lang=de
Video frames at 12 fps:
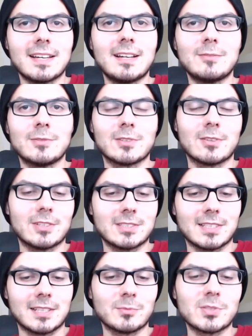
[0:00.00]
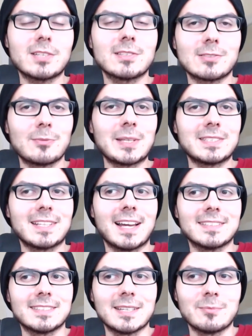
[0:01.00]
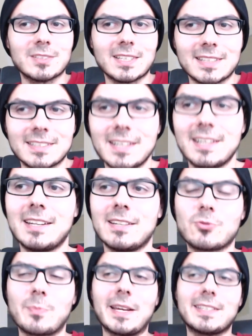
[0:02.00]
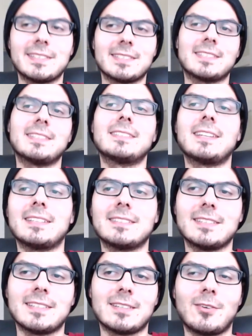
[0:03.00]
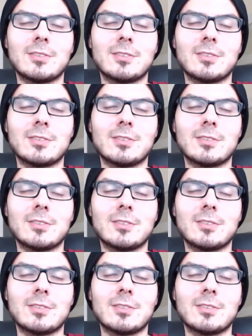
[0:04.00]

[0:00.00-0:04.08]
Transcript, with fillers: ja, wo die Leute dann Musikinstrumente in die Hand nehmen und dann entsprechend äh, dann äh,